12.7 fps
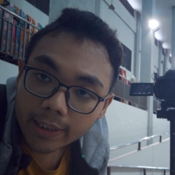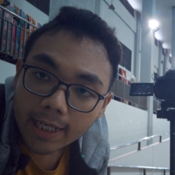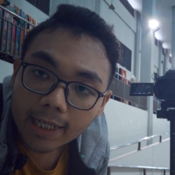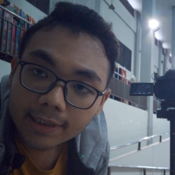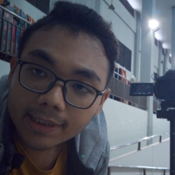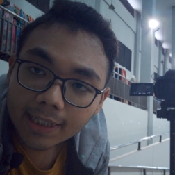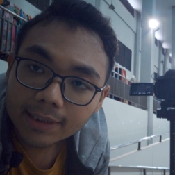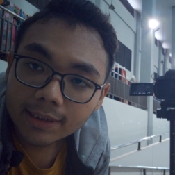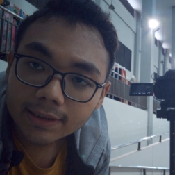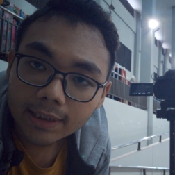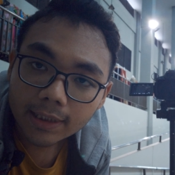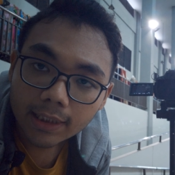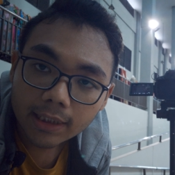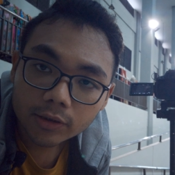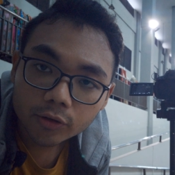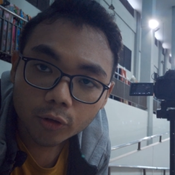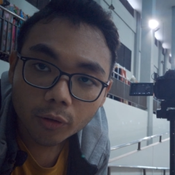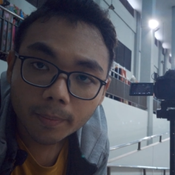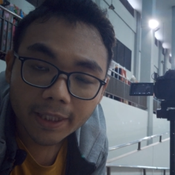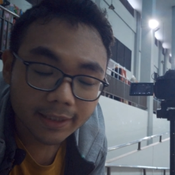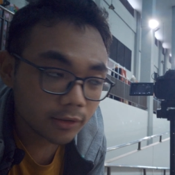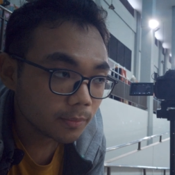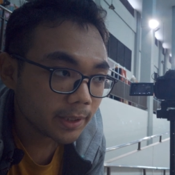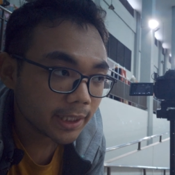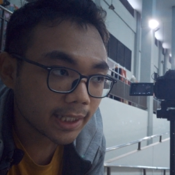ternyata di sini cukup
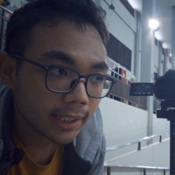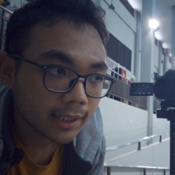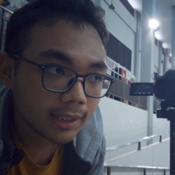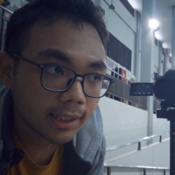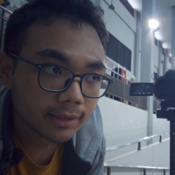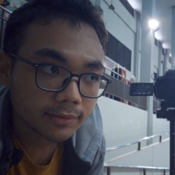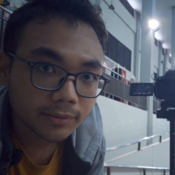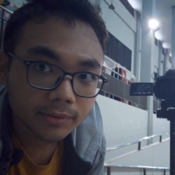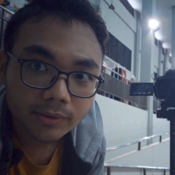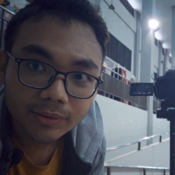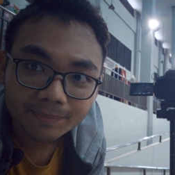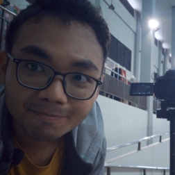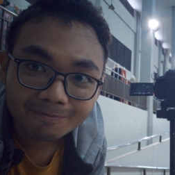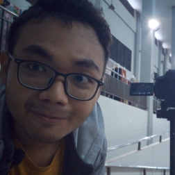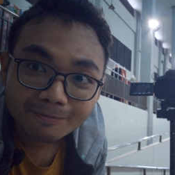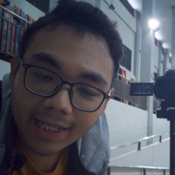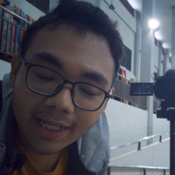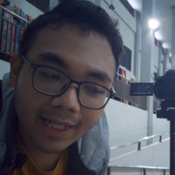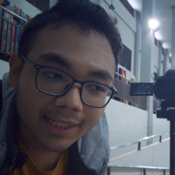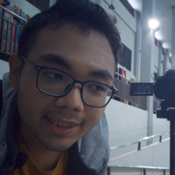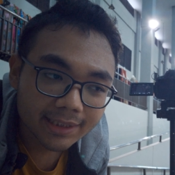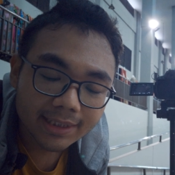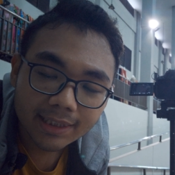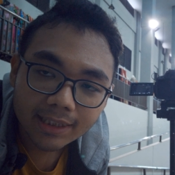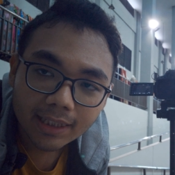redup ya anu,
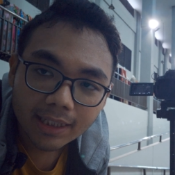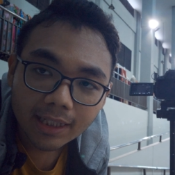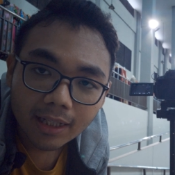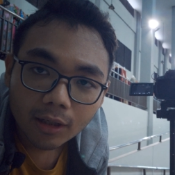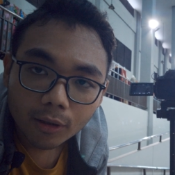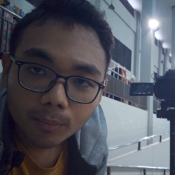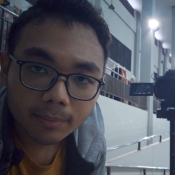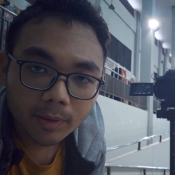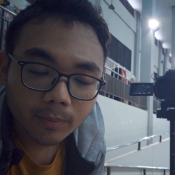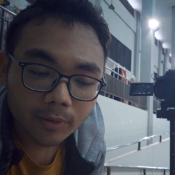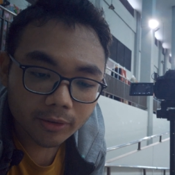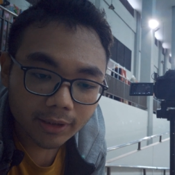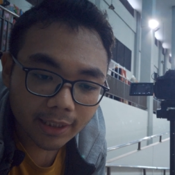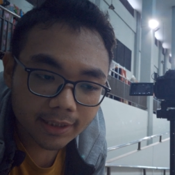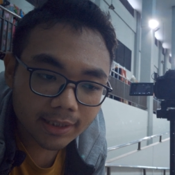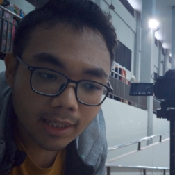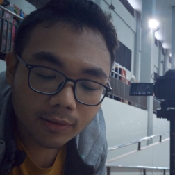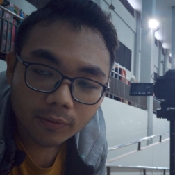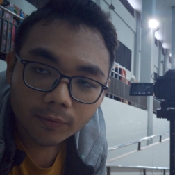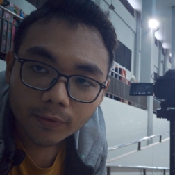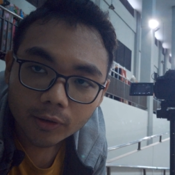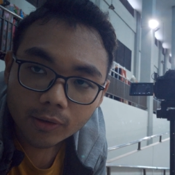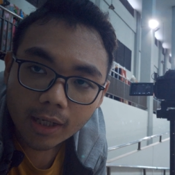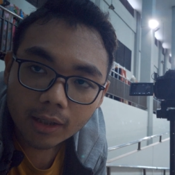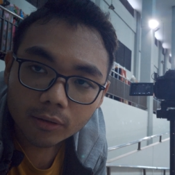pencahayaannya jadi buat memotret
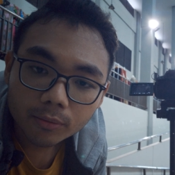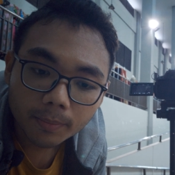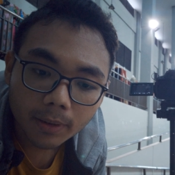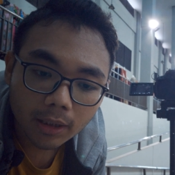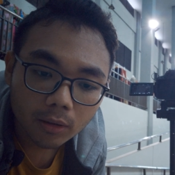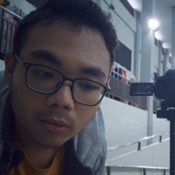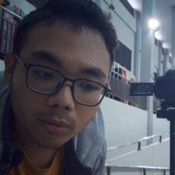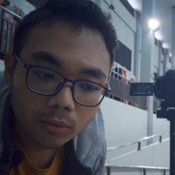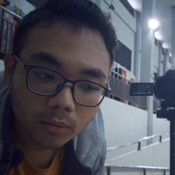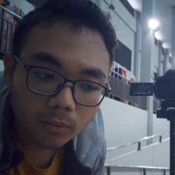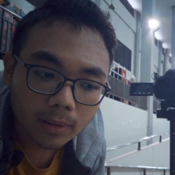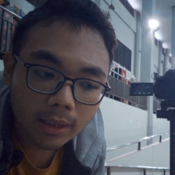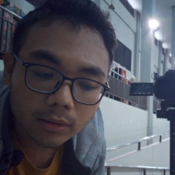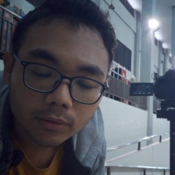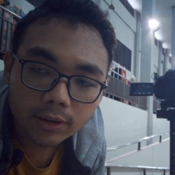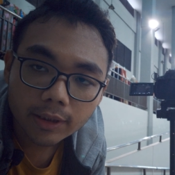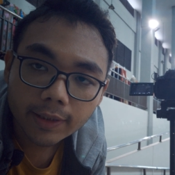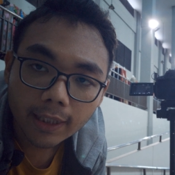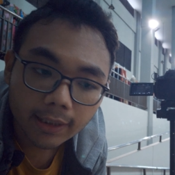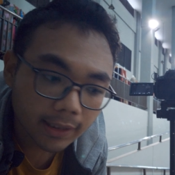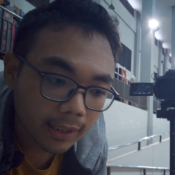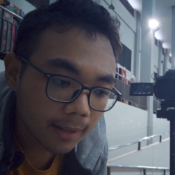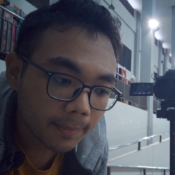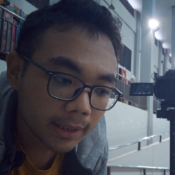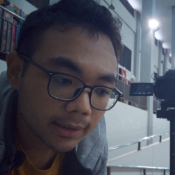satu foto aku perlu waktu
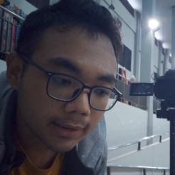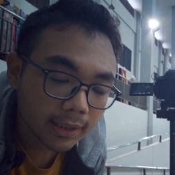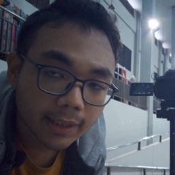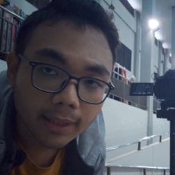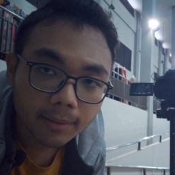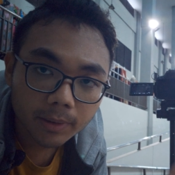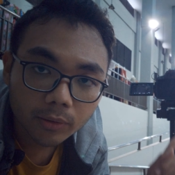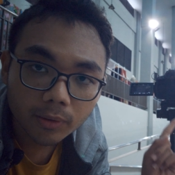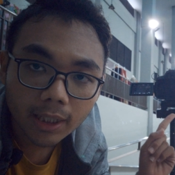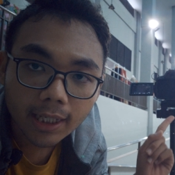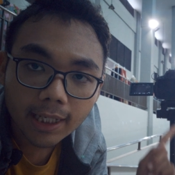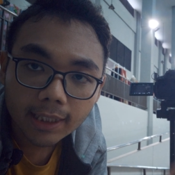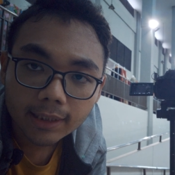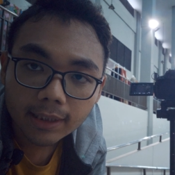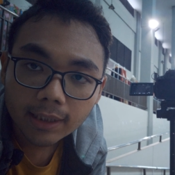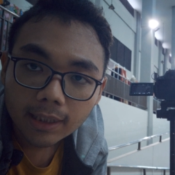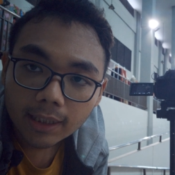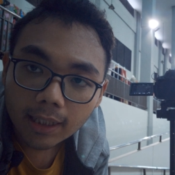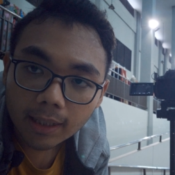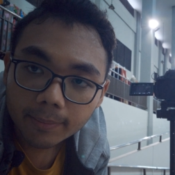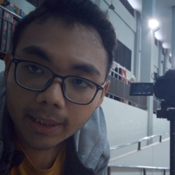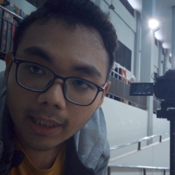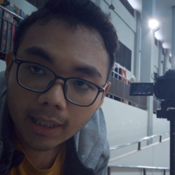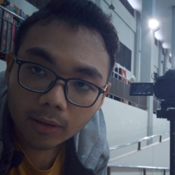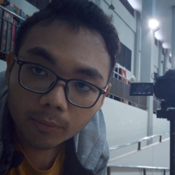sekitar 8 detik ya menggunakan
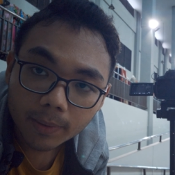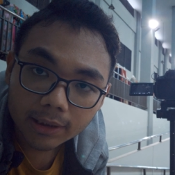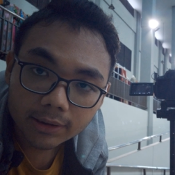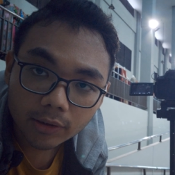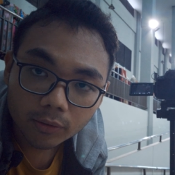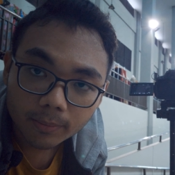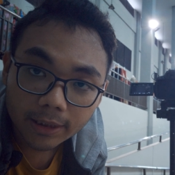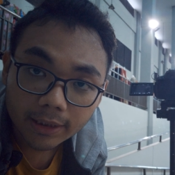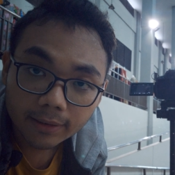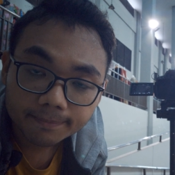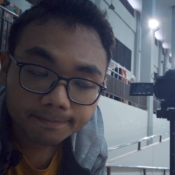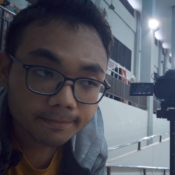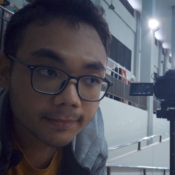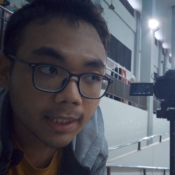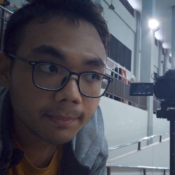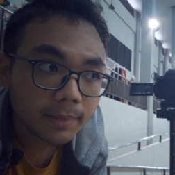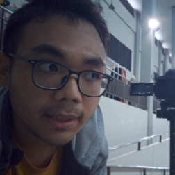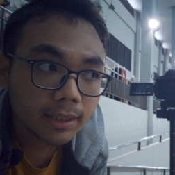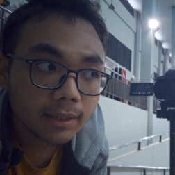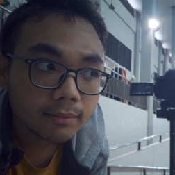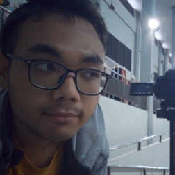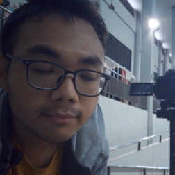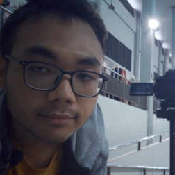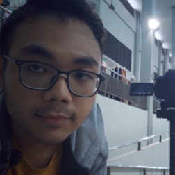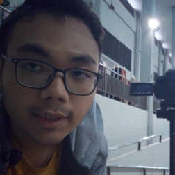kamera lubang jarum ini
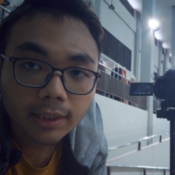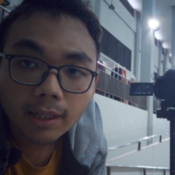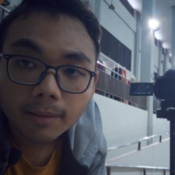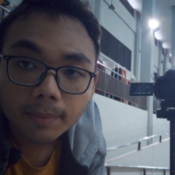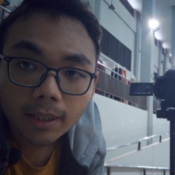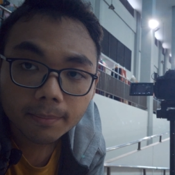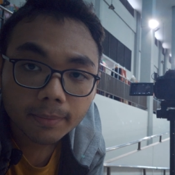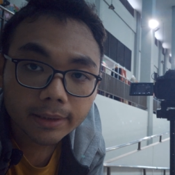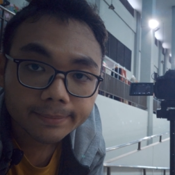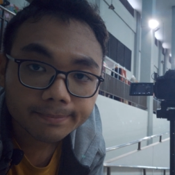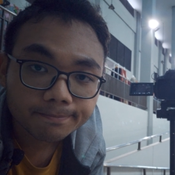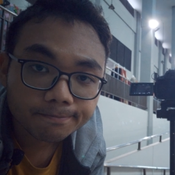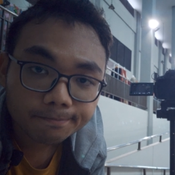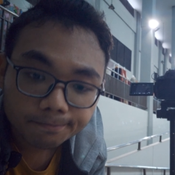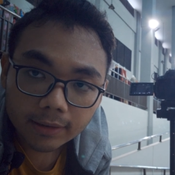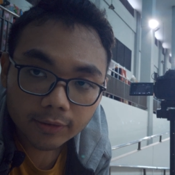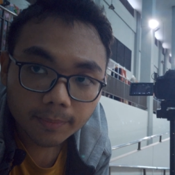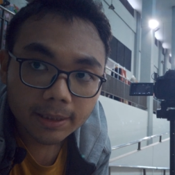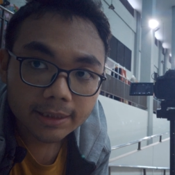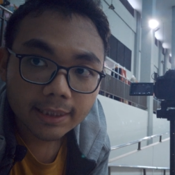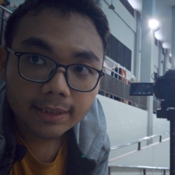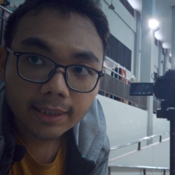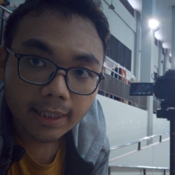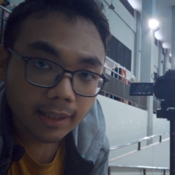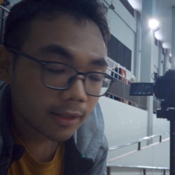tapi tidak apa-apa kita coba
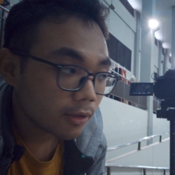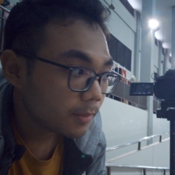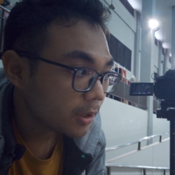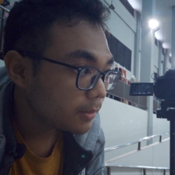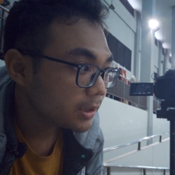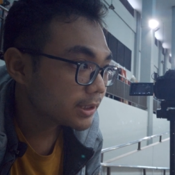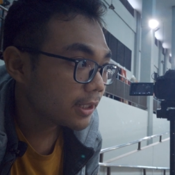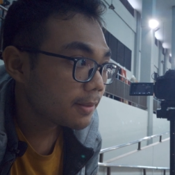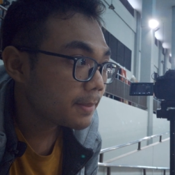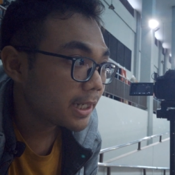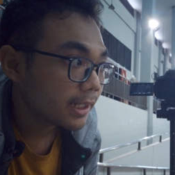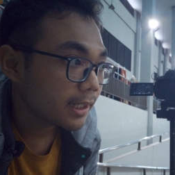saja ya ngomong-ngomong saya